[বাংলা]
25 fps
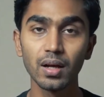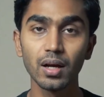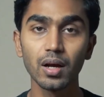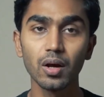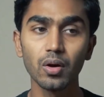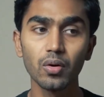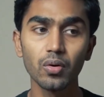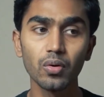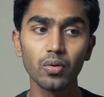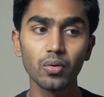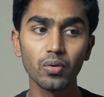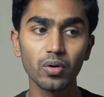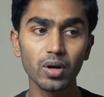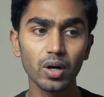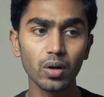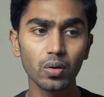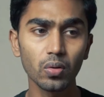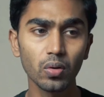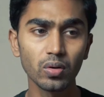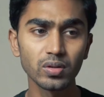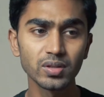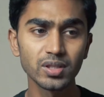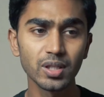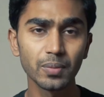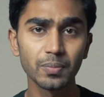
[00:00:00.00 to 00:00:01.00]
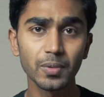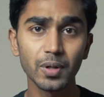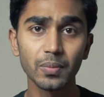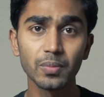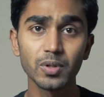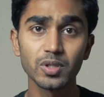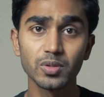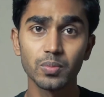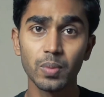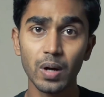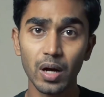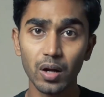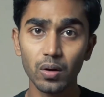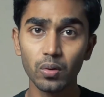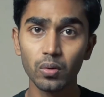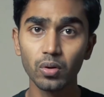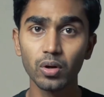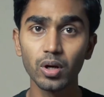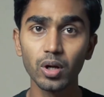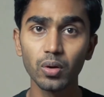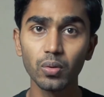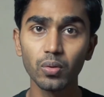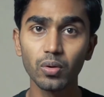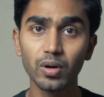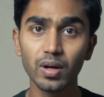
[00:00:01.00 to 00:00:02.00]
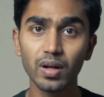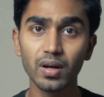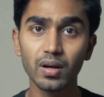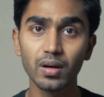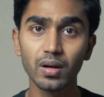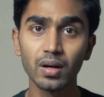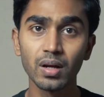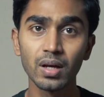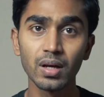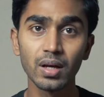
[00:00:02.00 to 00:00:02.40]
কারণ ওটার কনসেপ্টটা বেশ ভালো হলেও ওটার